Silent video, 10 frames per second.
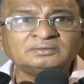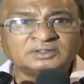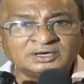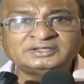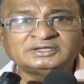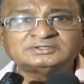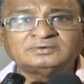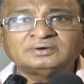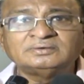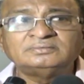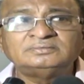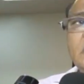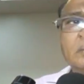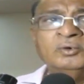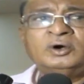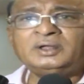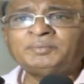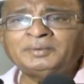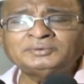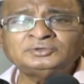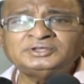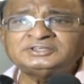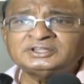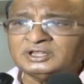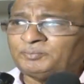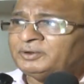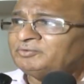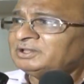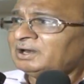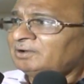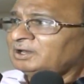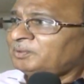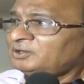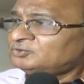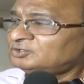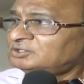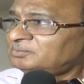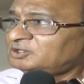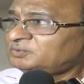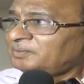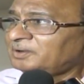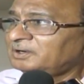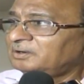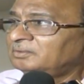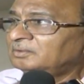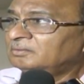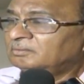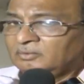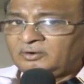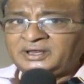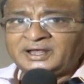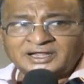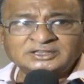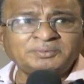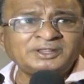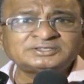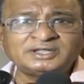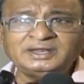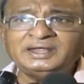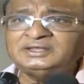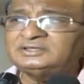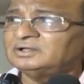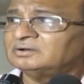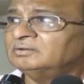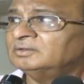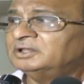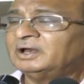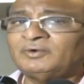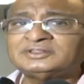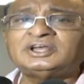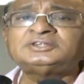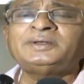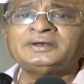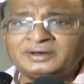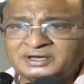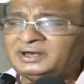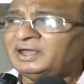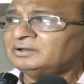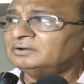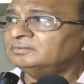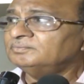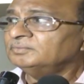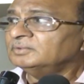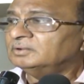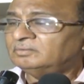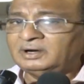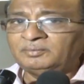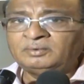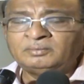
తెలియజేస్తా ఉన్నాం మోడీ ప్రభుత్వం చేసే తప్పుడు విధానం వల్ల ఈ పరిస్థితి వచ్చింది మర్చిపోబాకండి మోడీ ఆంధ్రప్రదేశ్కి అన్యాయం చేశారు దానికి వత్తాసు పలుకున్న ఈ నాయకులు ఇవాళ